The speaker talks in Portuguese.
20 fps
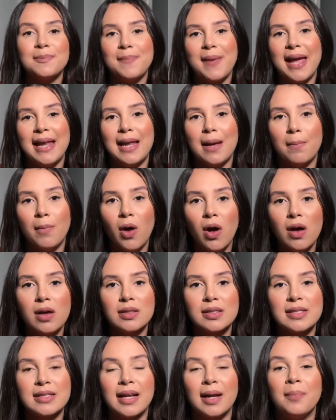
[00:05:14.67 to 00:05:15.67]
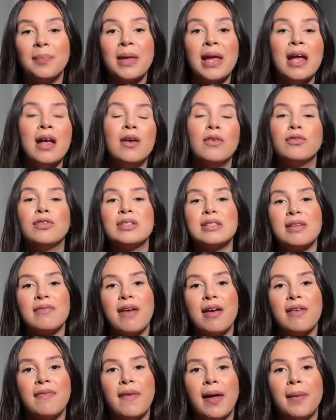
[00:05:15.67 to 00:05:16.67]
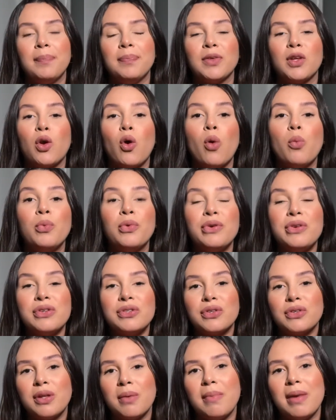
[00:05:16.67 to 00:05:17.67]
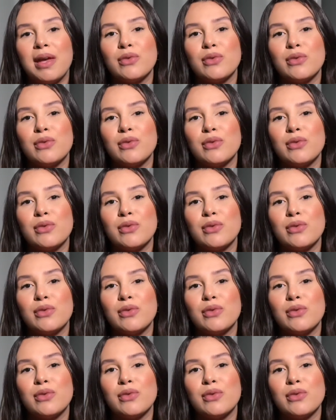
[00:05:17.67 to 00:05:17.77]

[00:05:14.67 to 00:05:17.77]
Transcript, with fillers: pele à mostra, você vai ver como isso também